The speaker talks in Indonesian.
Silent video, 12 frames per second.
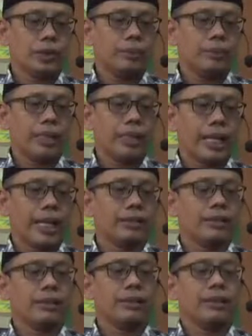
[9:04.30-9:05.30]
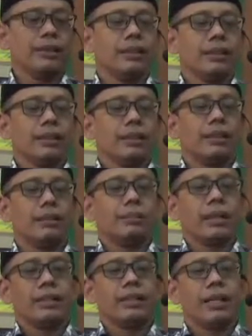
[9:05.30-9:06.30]
diberikan
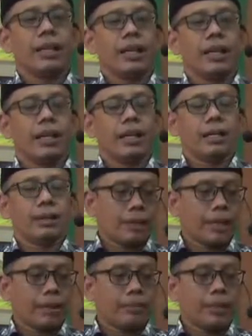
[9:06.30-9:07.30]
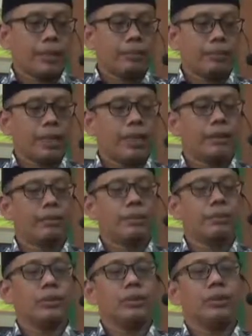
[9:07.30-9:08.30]
kepada para penerima yang
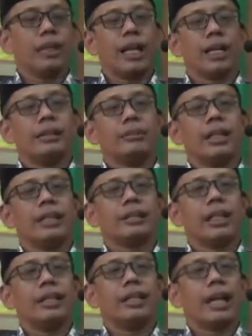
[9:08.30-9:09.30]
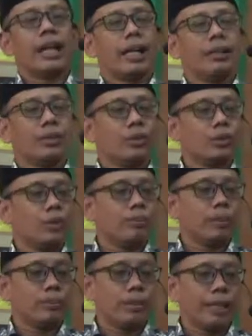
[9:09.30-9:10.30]
membutuhkan biasanya cukup
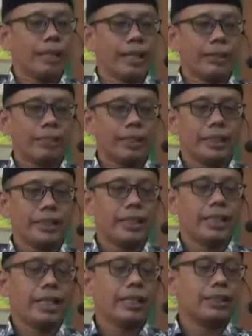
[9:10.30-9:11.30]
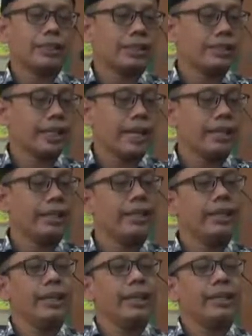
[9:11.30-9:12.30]
membuat LPG dan selesai.
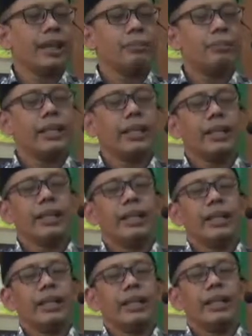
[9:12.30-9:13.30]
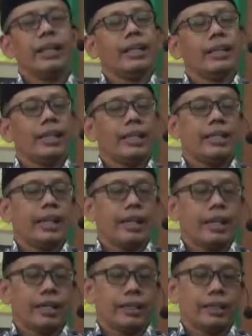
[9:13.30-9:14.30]
Tapi ini
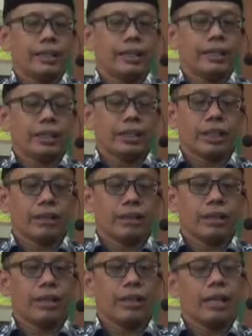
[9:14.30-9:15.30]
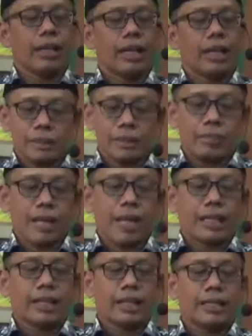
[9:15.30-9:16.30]
tidak, insya Allah
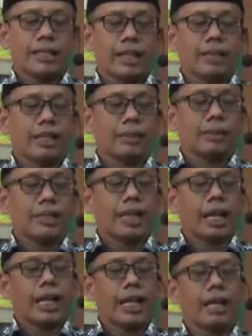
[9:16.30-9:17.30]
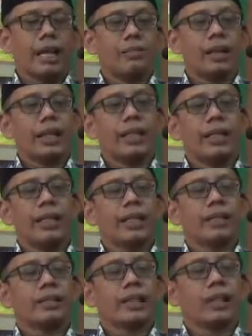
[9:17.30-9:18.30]
semangatan dari Kementerian Agama
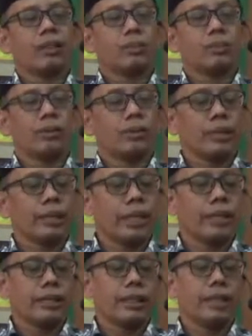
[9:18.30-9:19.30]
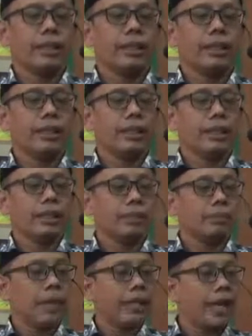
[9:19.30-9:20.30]
ini satu proyek dan ini
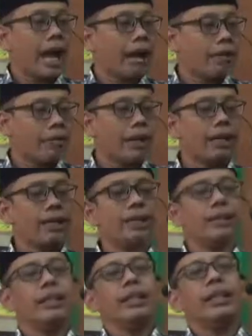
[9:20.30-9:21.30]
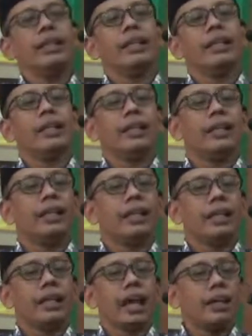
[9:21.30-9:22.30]
sebagai awal
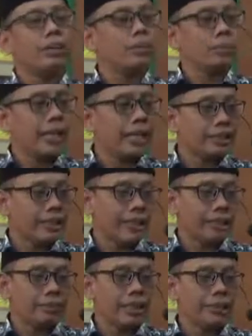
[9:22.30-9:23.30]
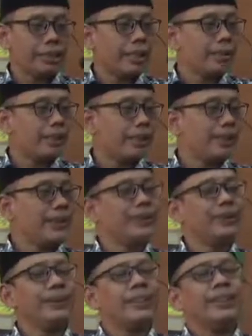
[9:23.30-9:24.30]
ini harus berhasil bahasanya
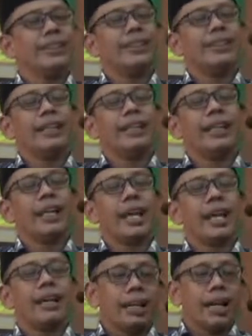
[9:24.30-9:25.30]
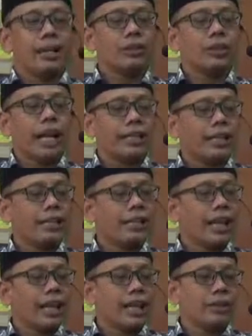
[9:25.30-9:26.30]
begitu sehingga harus ada
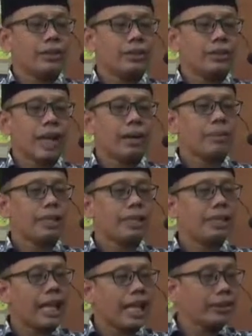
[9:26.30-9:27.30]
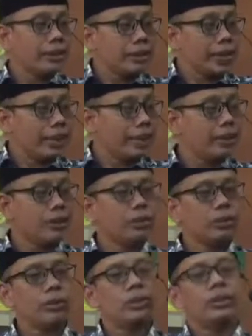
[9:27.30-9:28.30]
tindak lanjut. Apa tindak lanjut dari
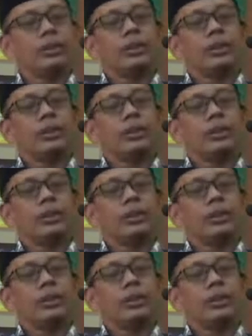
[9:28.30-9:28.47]
itu?